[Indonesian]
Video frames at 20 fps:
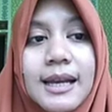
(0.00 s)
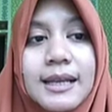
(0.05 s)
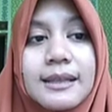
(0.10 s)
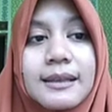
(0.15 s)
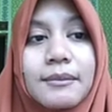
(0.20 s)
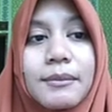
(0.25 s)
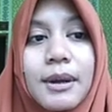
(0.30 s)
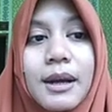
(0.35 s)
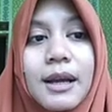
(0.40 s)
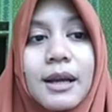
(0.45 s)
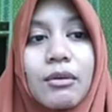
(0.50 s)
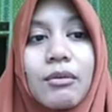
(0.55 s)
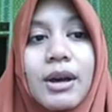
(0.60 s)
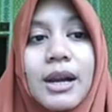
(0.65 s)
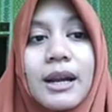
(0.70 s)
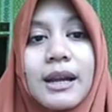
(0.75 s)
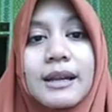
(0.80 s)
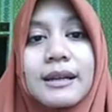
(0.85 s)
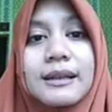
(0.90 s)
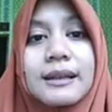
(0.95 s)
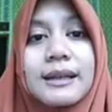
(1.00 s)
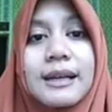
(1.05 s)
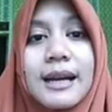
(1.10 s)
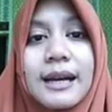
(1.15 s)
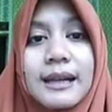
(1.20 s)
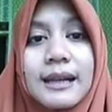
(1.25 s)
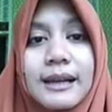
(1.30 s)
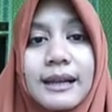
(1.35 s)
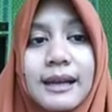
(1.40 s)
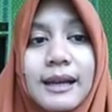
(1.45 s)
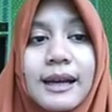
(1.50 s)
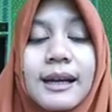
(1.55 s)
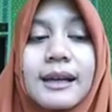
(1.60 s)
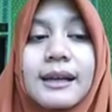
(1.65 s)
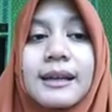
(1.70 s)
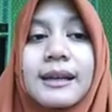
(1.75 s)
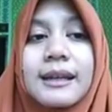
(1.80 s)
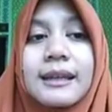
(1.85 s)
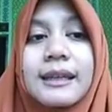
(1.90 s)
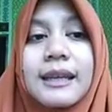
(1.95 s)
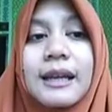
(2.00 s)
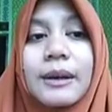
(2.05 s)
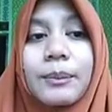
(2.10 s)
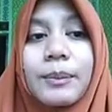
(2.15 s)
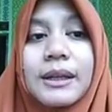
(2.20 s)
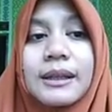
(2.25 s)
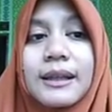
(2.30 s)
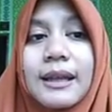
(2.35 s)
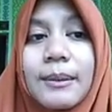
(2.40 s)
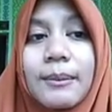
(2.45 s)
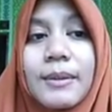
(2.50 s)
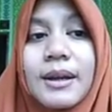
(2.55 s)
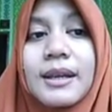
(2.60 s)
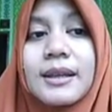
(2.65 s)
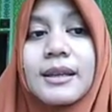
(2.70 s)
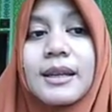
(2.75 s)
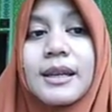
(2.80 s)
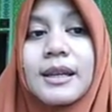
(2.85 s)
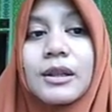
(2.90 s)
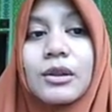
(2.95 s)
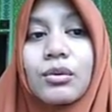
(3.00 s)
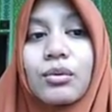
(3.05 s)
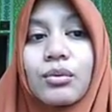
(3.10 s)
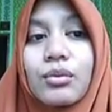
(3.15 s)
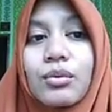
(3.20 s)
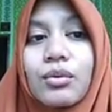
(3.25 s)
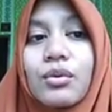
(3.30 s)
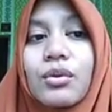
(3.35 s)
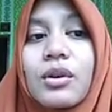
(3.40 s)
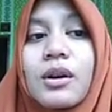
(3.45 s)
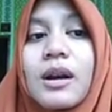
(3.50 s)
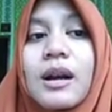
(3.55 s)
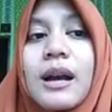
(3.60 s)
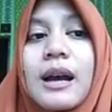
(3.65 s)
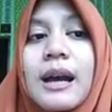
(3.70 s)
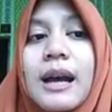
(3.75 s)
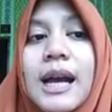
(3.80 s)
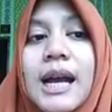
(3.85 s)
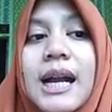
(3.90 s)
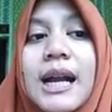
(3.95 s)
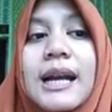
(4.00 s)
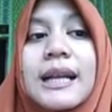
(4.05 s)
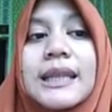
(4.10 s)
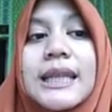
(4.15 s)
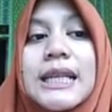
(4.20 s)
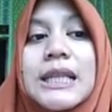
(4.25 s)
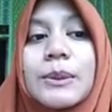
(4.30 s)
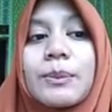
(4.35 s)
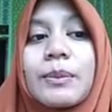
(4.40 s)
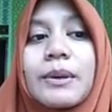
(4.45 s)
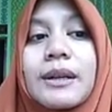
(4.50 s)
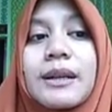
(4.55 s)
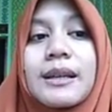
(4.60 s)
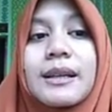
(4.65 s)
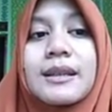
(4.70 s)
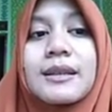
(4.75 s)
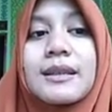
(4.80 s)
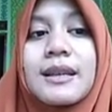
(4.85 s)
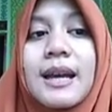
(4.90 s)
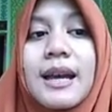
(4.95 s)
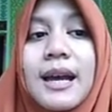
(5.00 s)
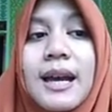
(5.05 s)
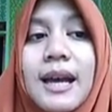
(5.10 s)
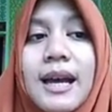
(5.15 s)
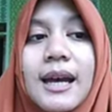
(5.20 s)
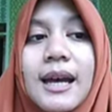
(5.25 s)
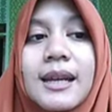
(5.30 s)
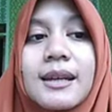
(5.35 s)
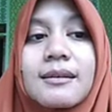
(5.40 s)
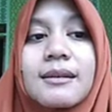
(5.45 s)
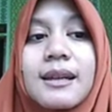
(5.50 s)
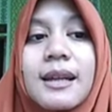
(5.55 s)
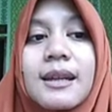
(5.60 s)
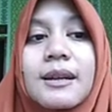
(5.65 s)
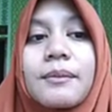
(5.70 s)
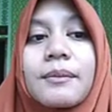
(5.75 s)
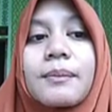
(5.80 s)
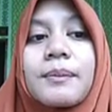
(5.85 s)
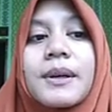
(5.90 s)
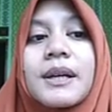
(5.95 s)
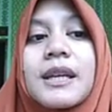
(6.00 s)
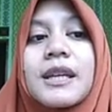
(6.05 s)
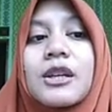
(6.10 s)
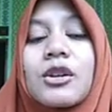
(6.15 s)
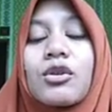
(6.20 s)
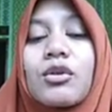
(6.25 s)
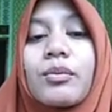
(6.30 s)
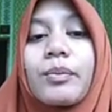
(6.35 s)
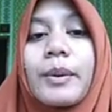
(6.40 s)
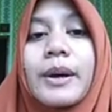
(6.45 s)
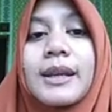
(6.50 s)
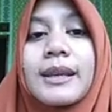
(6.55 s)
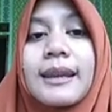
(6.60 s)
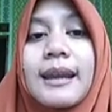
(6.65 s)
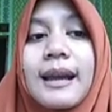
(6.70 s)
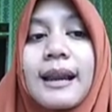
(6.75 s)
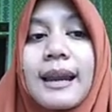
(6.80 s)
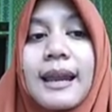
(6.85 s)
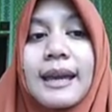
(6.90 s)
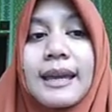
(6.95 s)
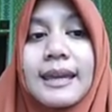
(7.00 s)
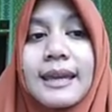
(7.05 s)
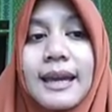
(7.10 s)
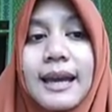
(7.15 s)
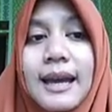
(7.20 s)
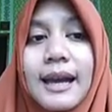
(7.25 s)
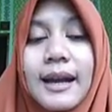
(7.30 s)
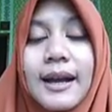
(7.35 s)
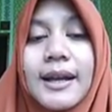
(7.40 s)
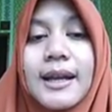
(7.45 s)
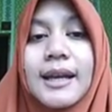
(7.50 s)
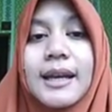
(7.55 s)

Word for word: sebagai warga negara, yang pertama yaitu hak atas pekerjaan dan penghidupan yang layak.